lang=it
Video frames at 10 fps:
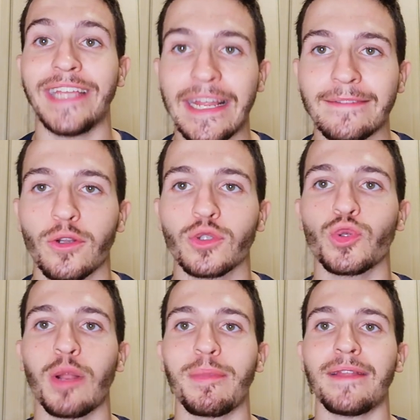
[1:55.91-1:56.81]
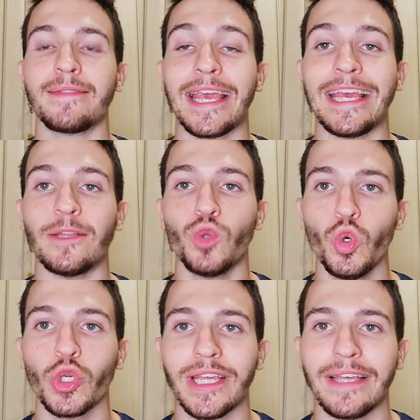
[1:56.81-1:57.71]
dietro solamente i
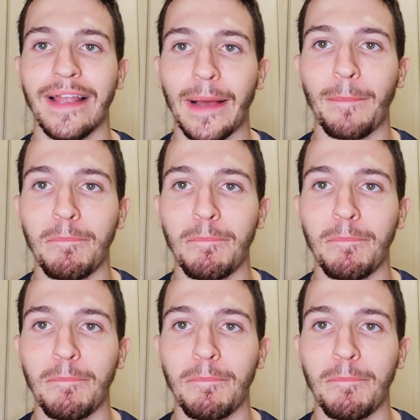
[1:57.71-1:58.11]
turchi della